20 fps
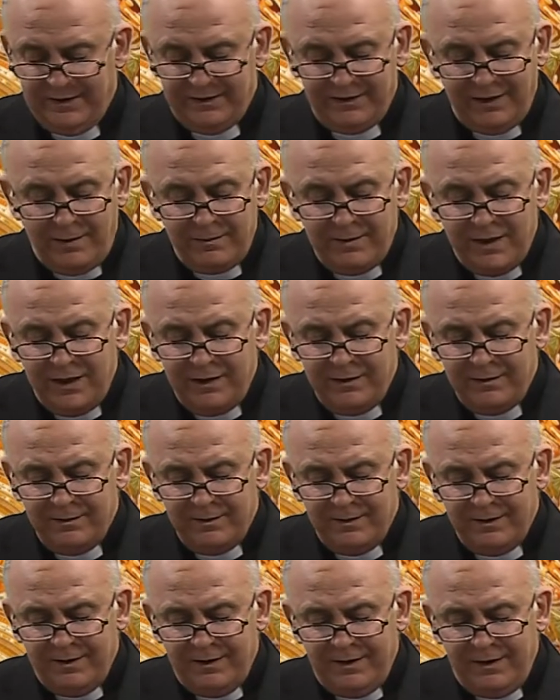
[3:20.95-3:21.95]
También
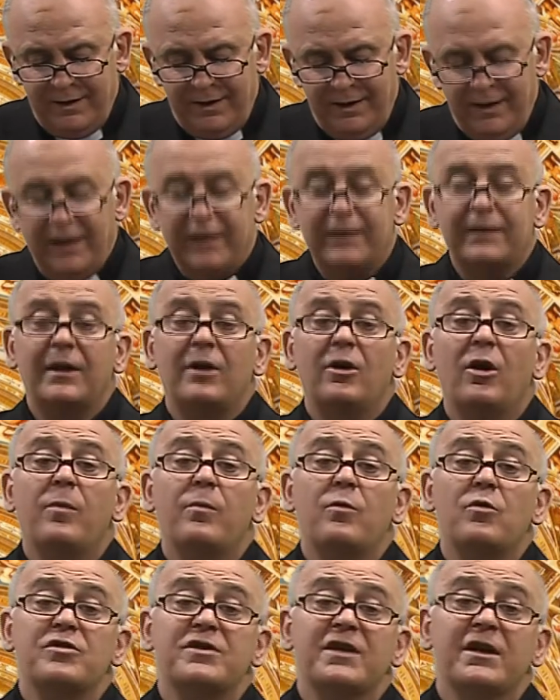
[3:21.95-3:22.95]
entre los
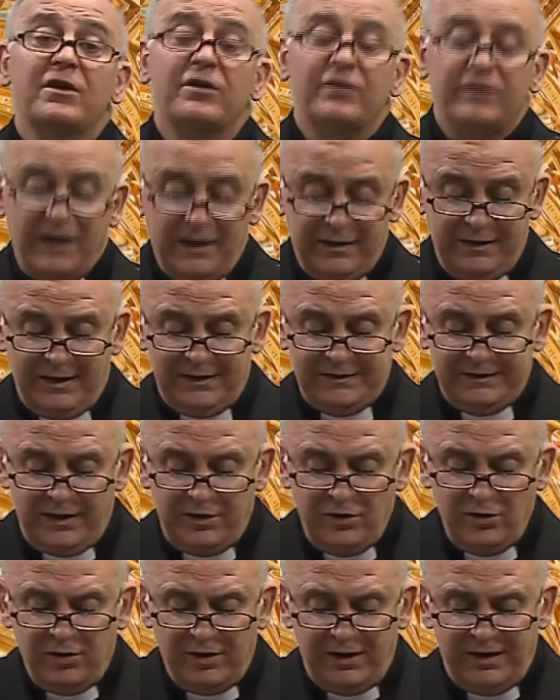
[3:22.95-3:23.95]
pucheros anda el
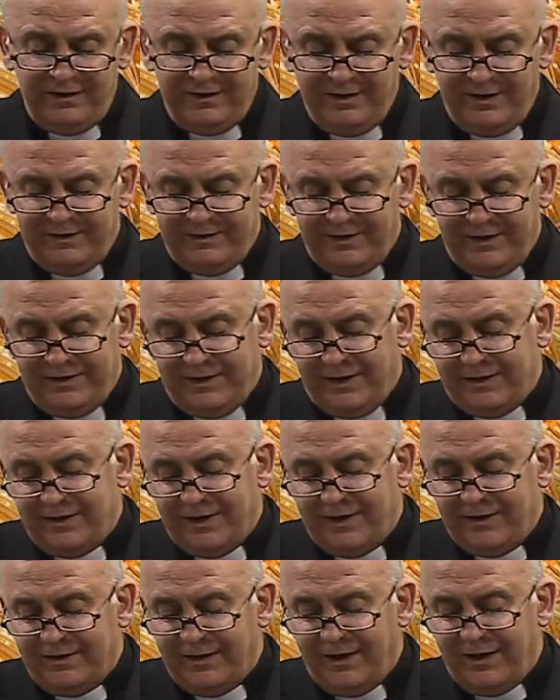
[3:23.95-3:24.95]
Señor, decía Santa
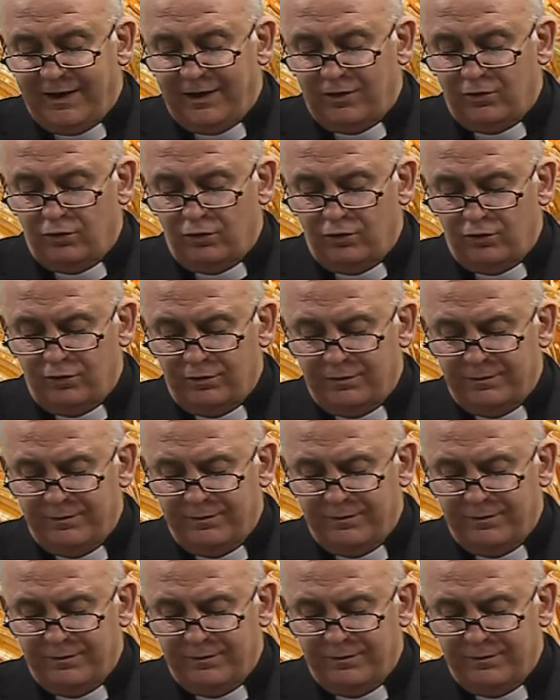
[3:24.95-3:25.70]
Teresa de Jesús.